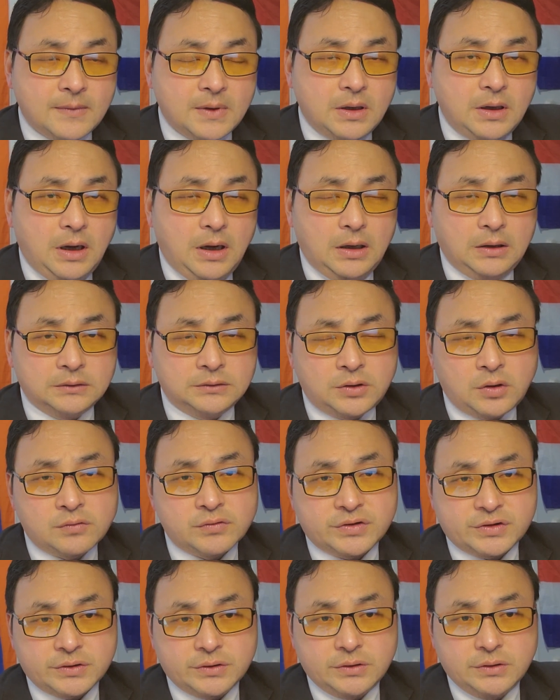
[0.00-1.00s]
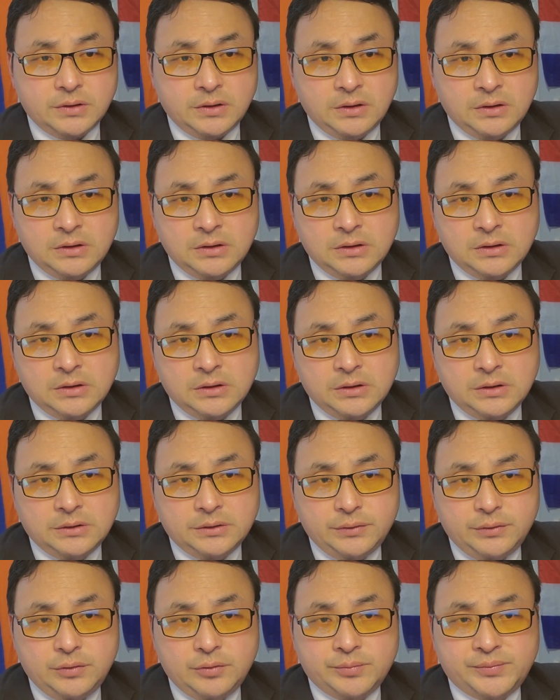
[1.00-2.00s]
啊，都是
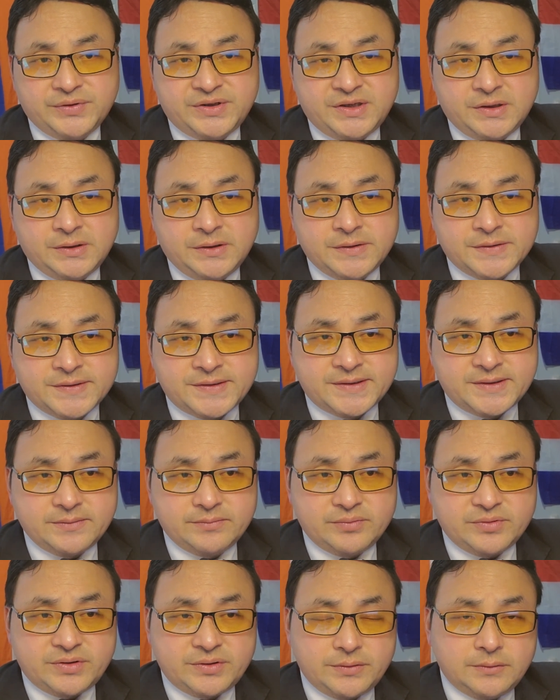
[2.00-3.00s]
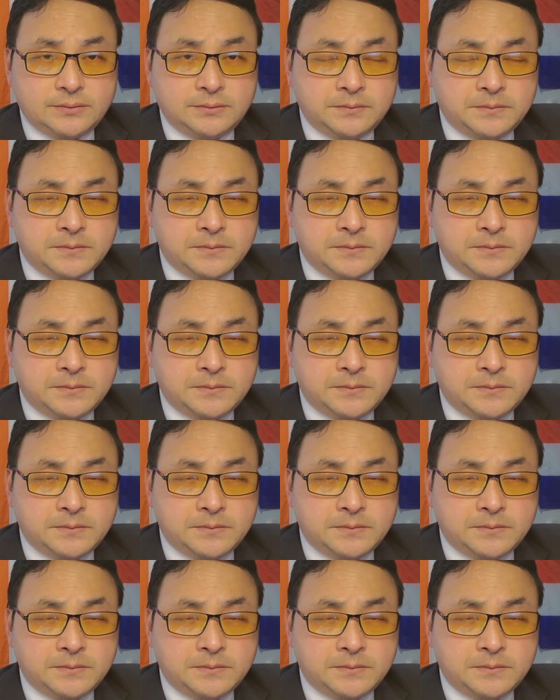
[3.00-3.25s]
语不惊人死不休，